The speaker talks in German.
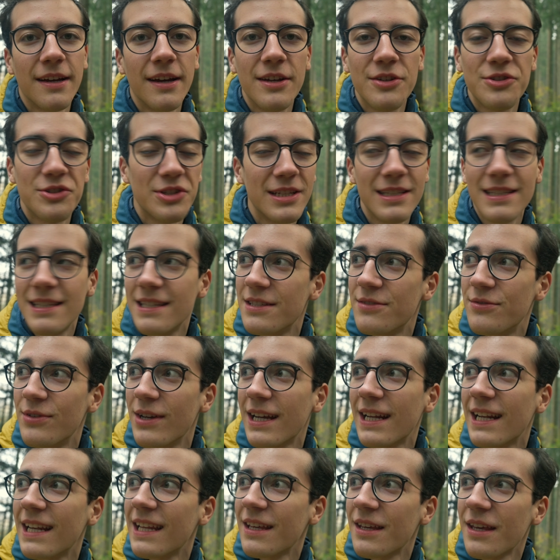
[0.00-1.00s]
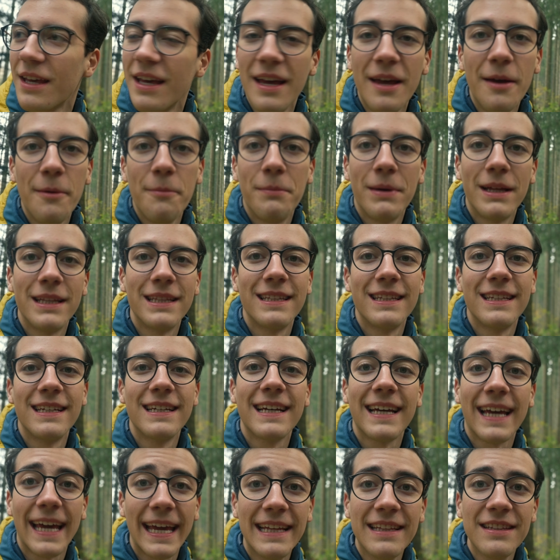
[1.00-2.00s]
Also es ist wirklich, man
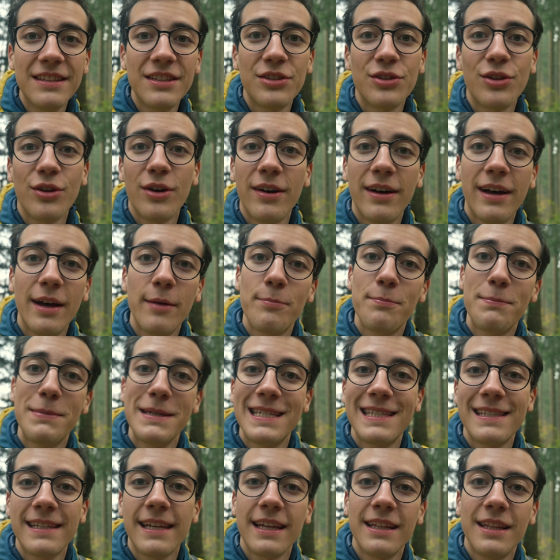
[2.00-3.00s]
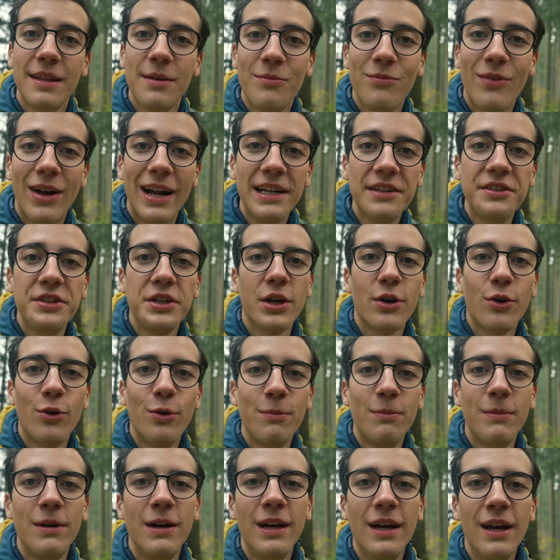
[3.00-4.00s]
rennt da ein bisschen im Wald
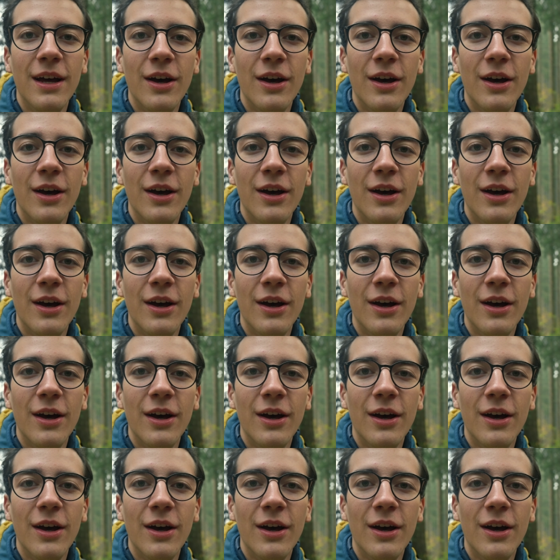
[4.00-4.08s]
herum